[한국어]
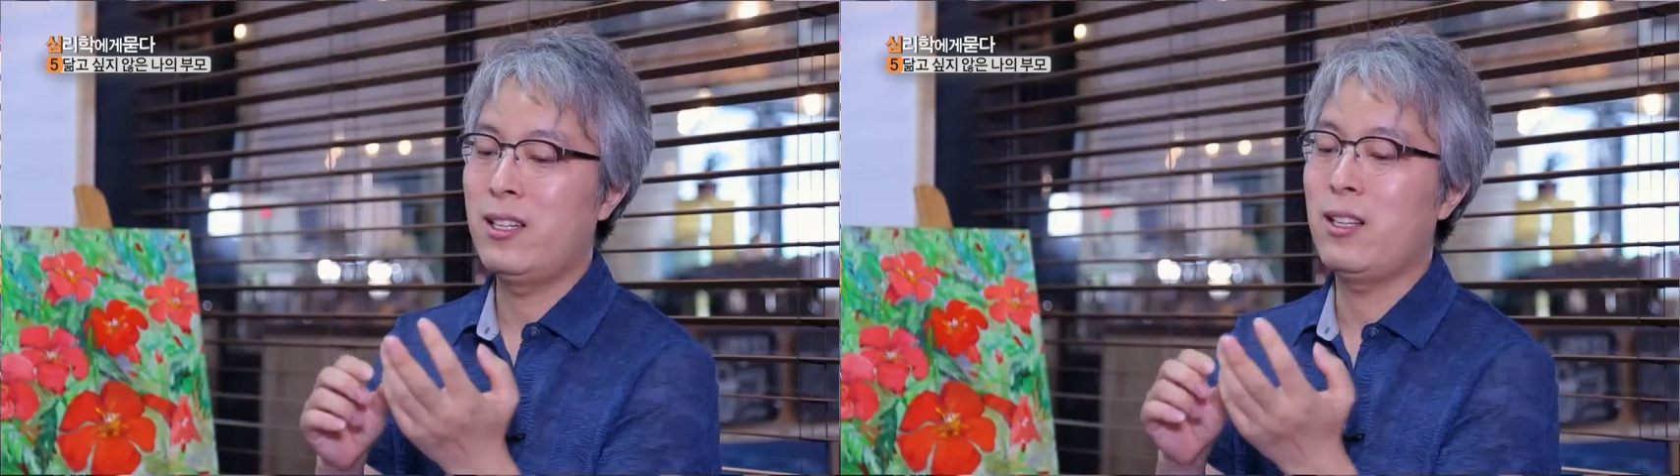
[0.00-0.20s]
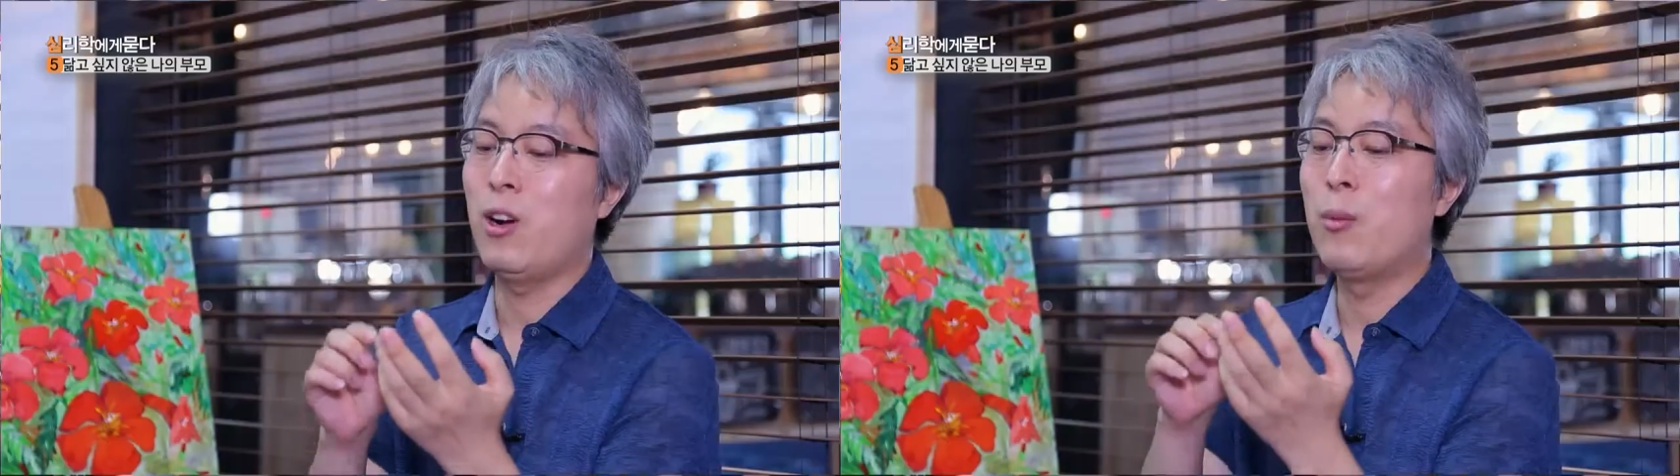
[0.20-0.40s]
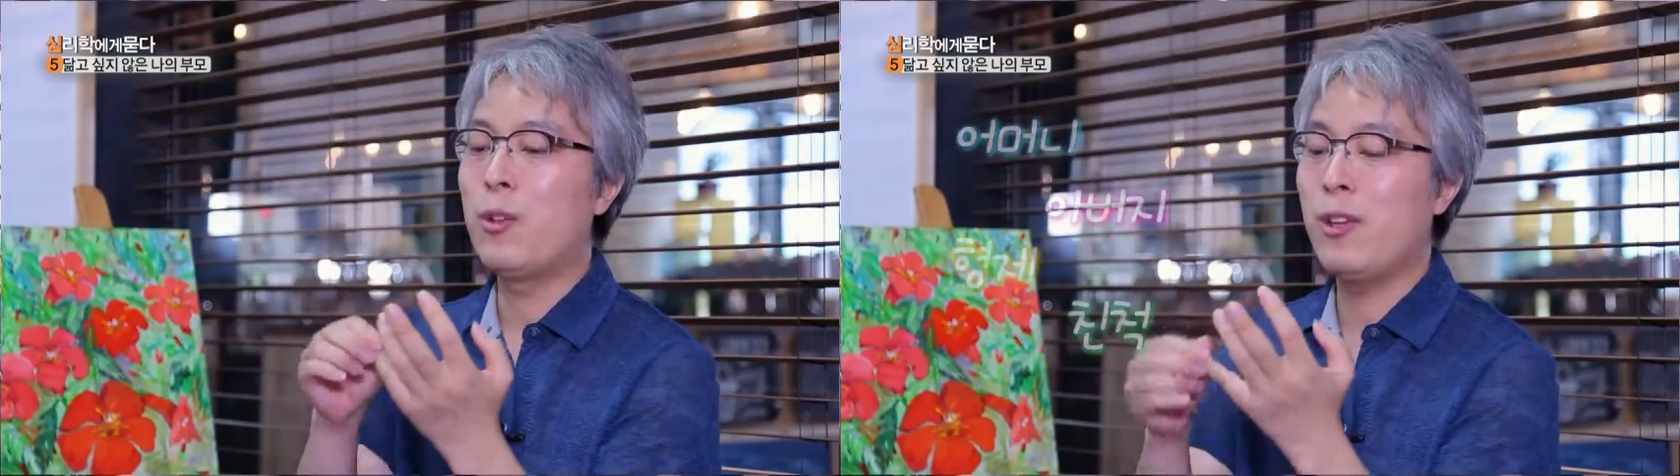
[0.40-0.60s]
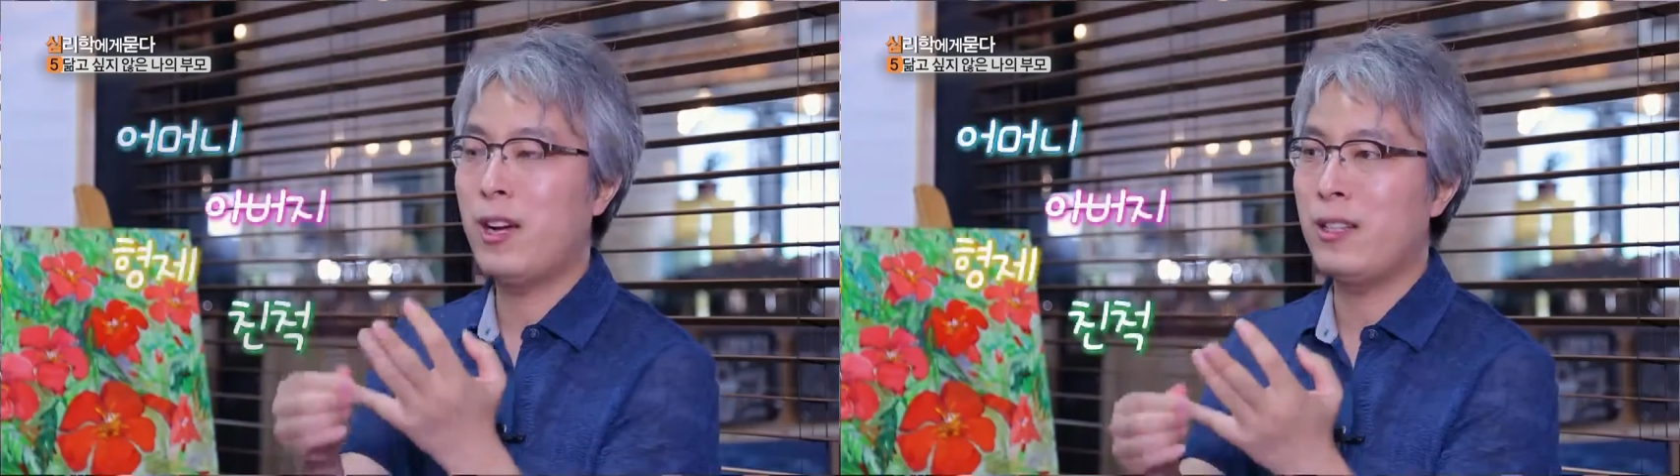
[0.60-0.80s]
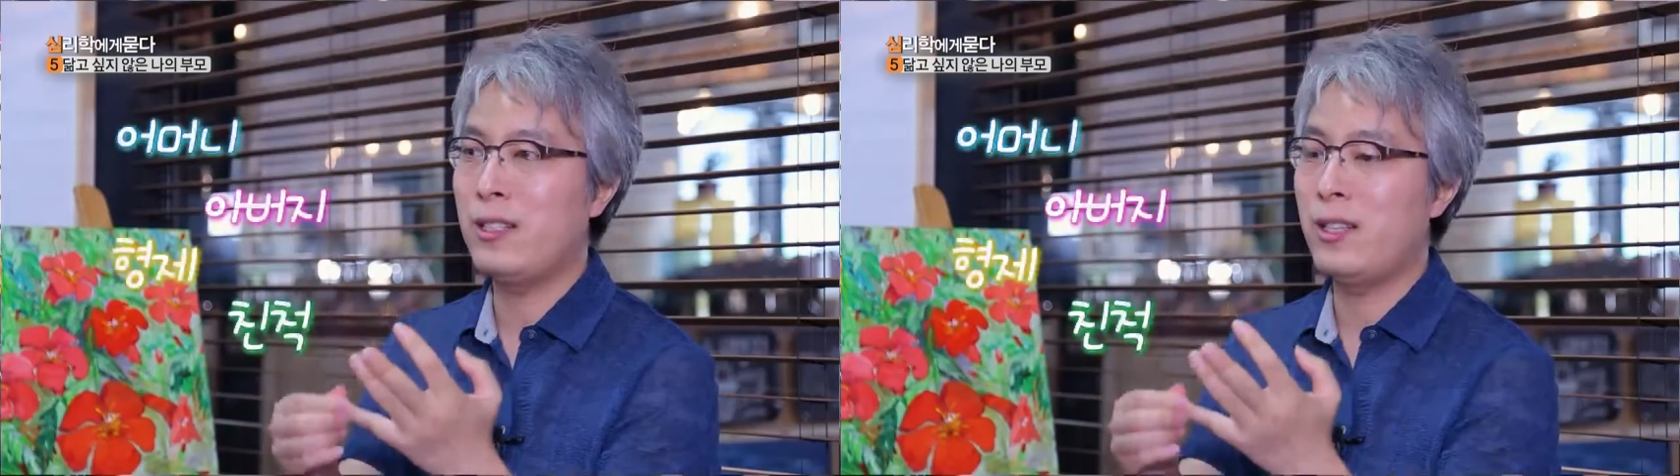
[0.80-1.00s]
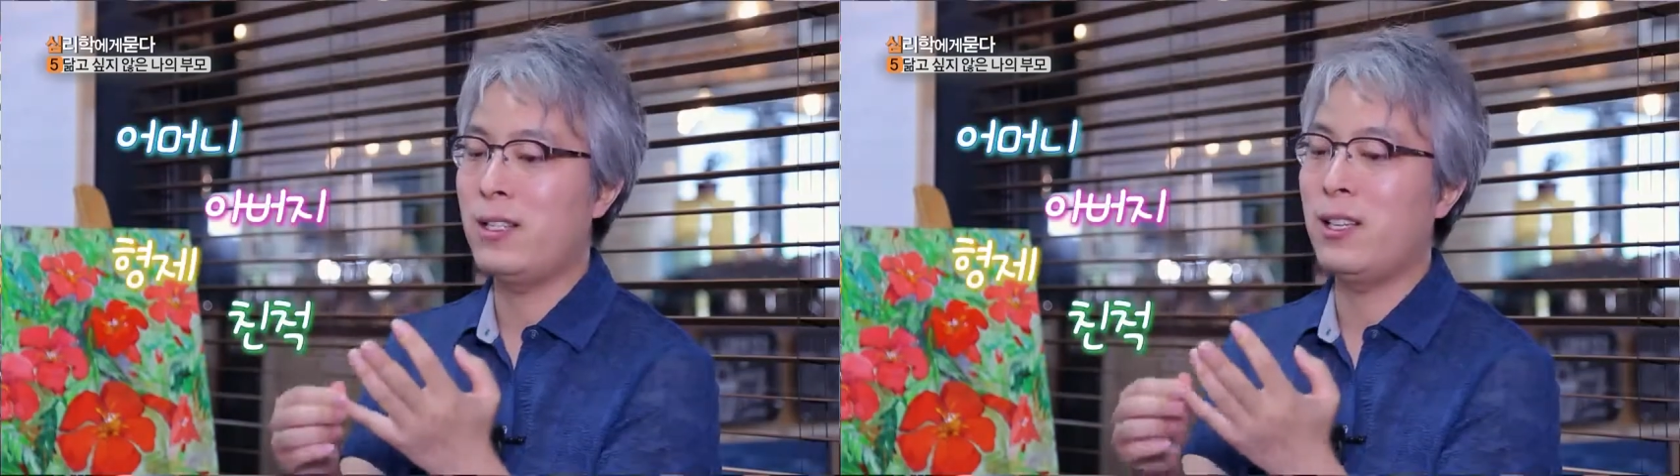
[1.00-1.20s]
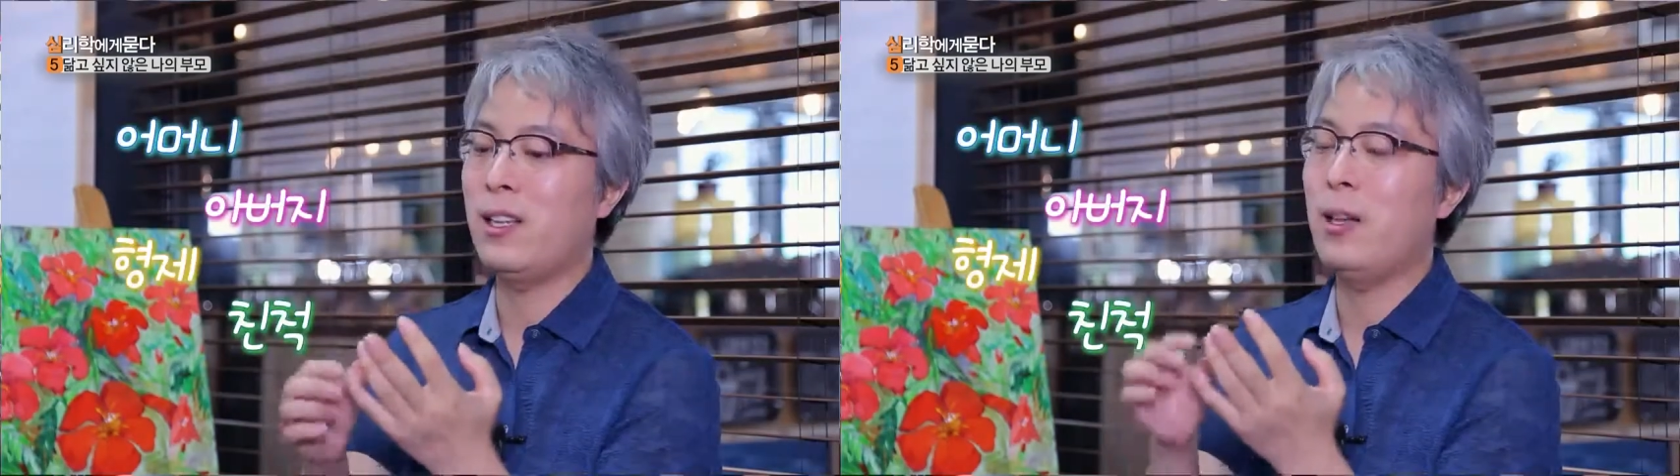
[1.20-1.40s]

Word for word: 그래도 어머니와 같은 대상,